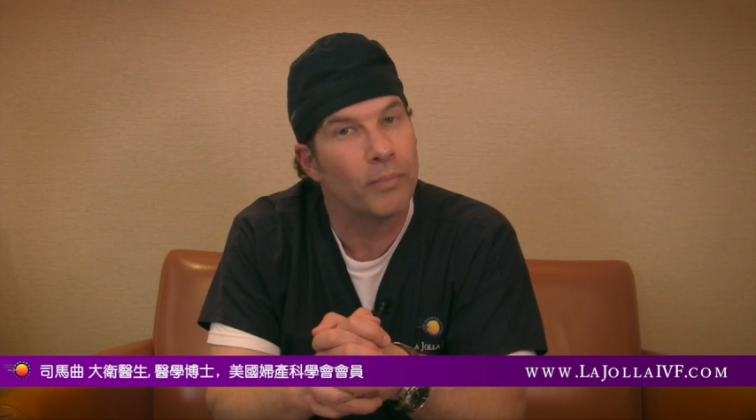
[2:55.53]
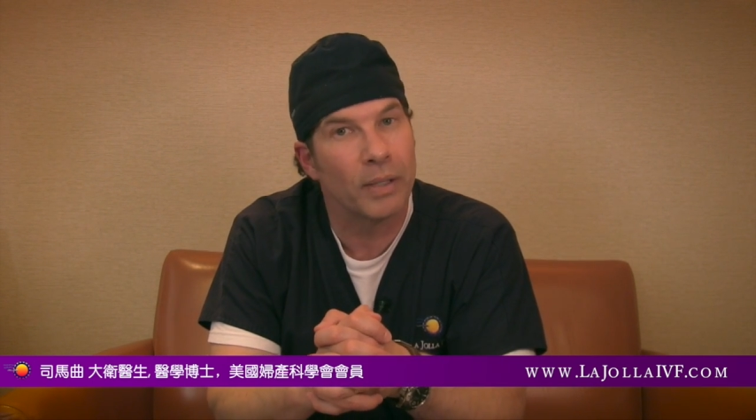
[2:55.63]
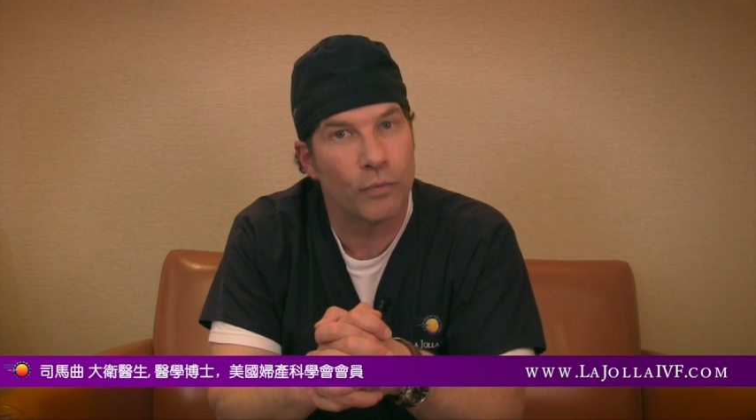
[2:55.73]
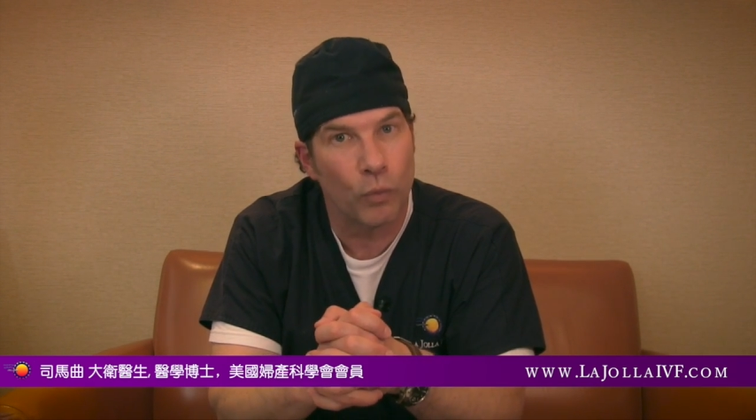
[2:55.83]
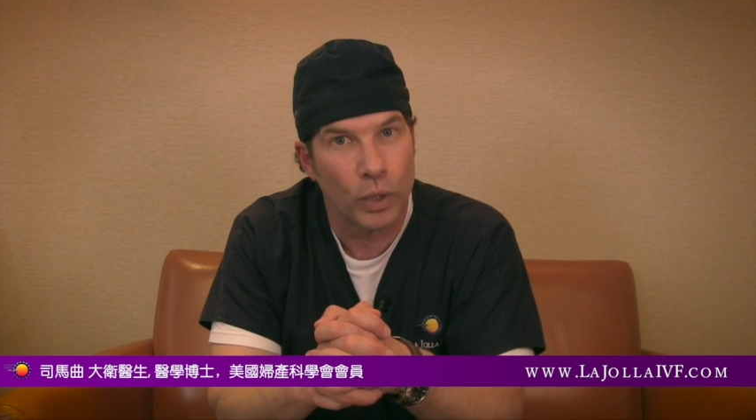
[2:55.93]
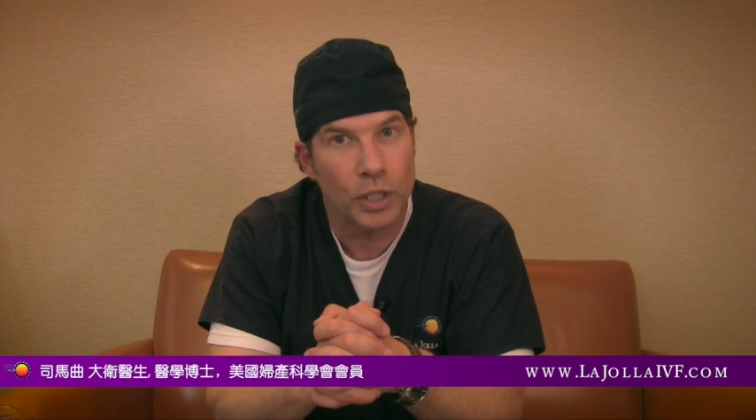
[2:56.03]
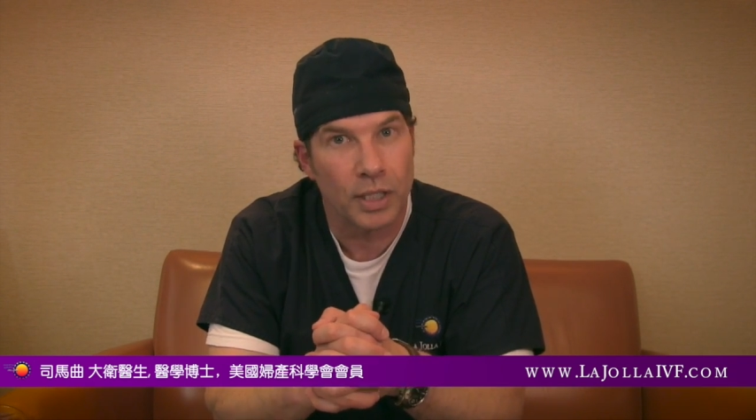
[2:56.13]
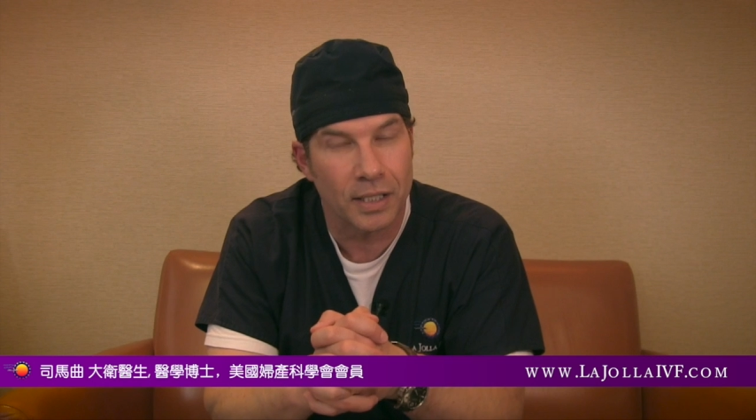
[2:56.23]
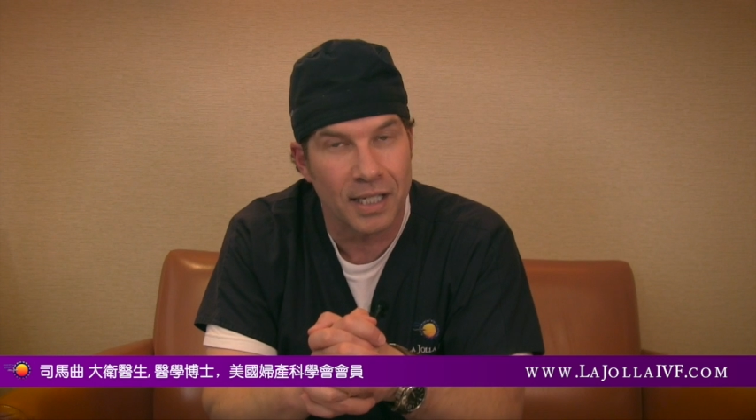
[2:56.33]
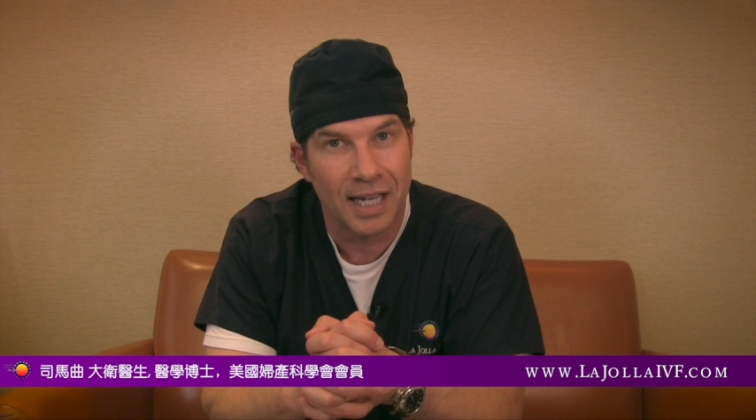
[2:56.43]
我们都有
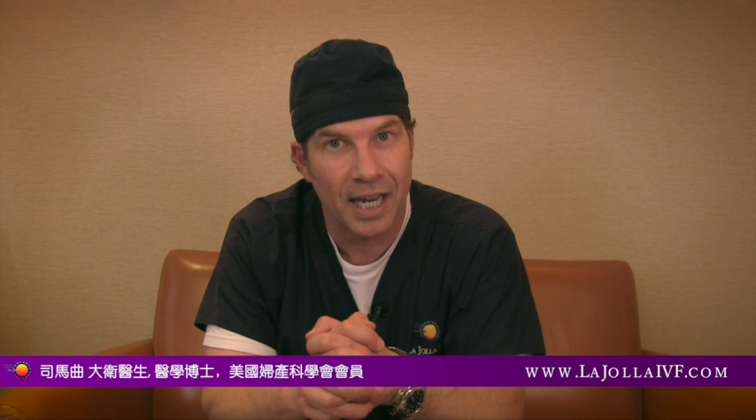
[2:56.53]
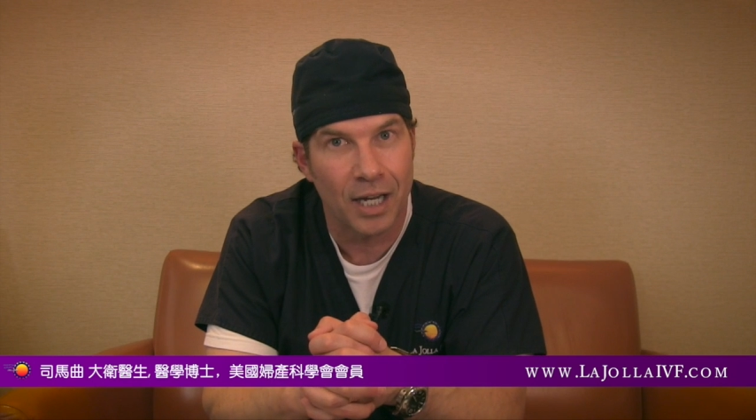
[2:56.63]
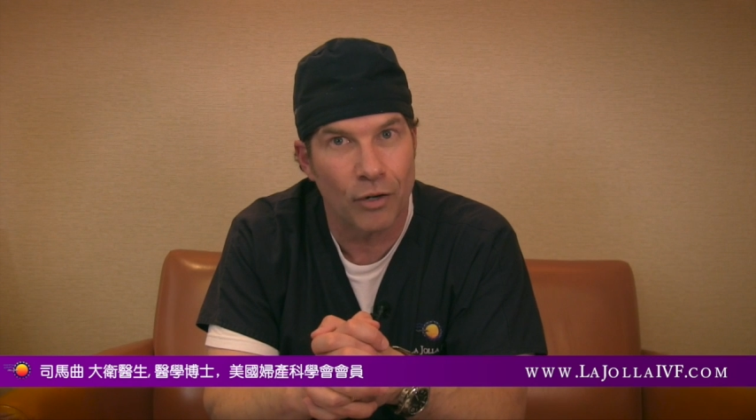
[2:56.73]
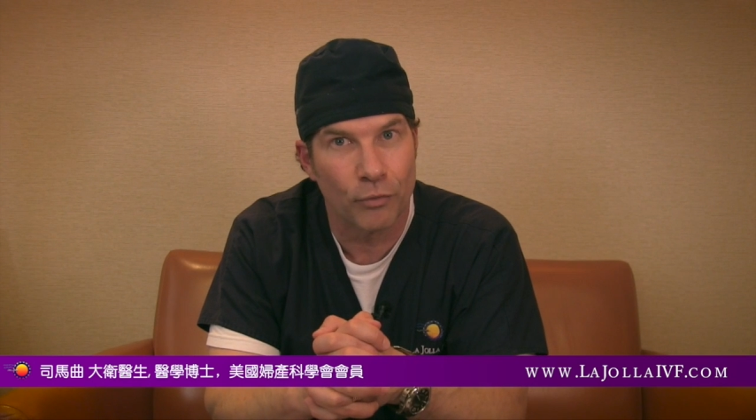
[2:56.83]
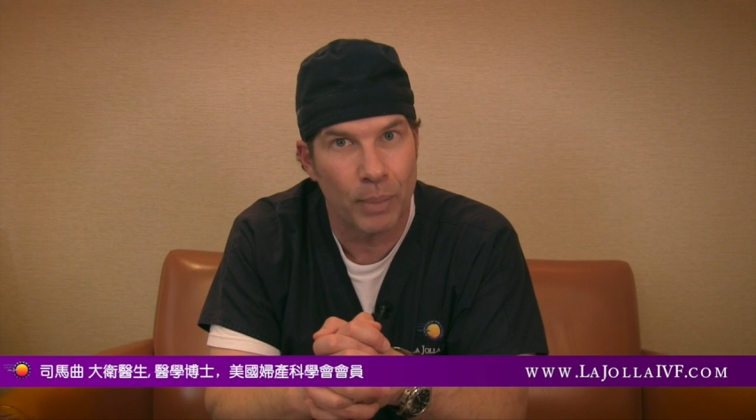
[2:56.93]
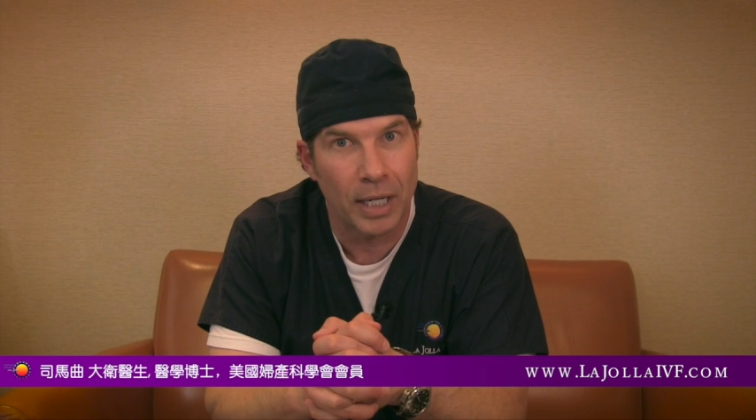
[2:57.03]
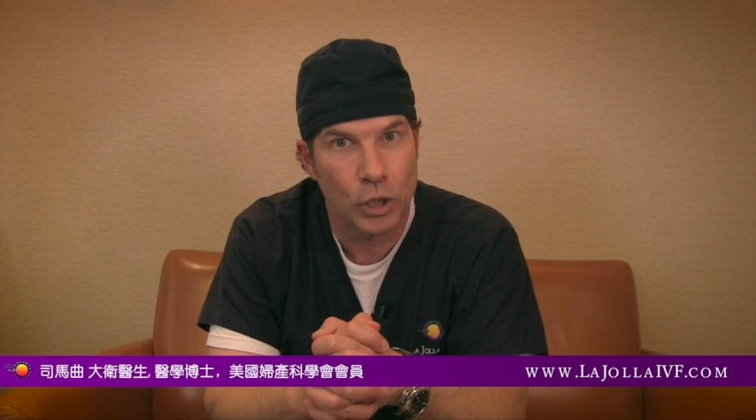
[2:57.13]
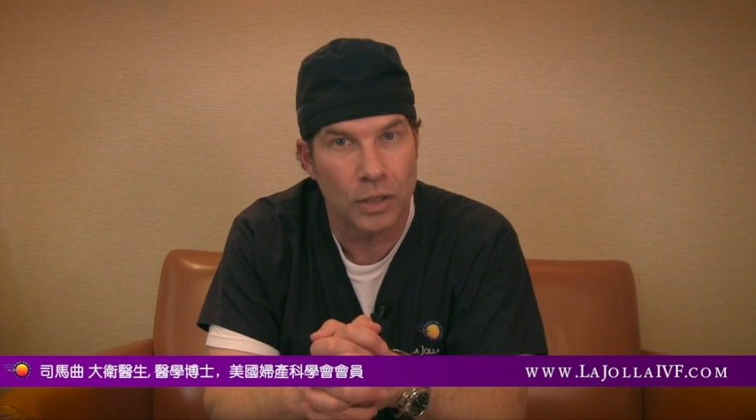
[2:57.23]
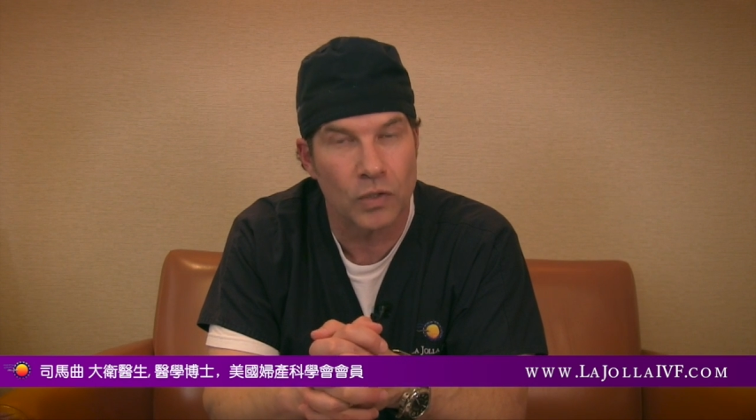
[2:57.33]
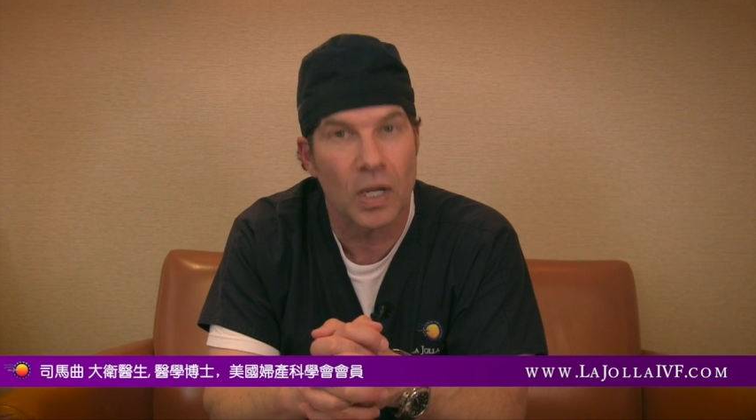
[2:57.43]
办法帮助我们的
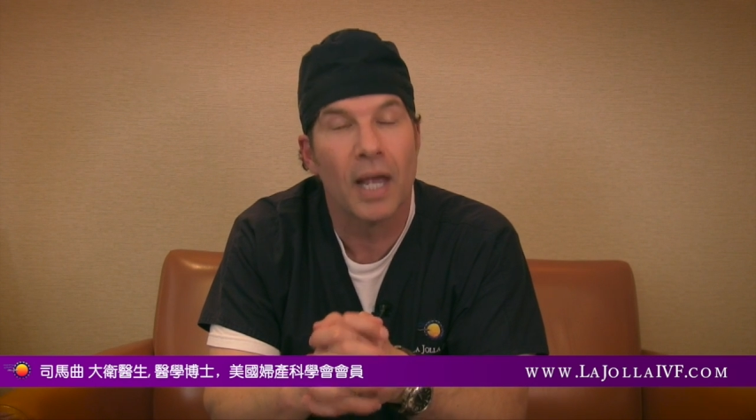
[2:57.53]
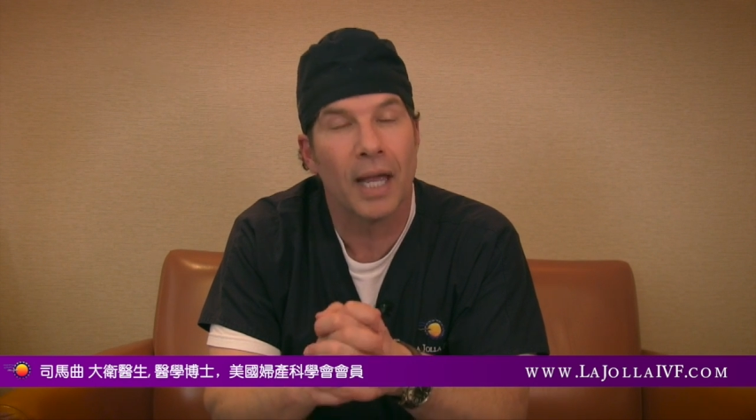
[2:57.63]
病人。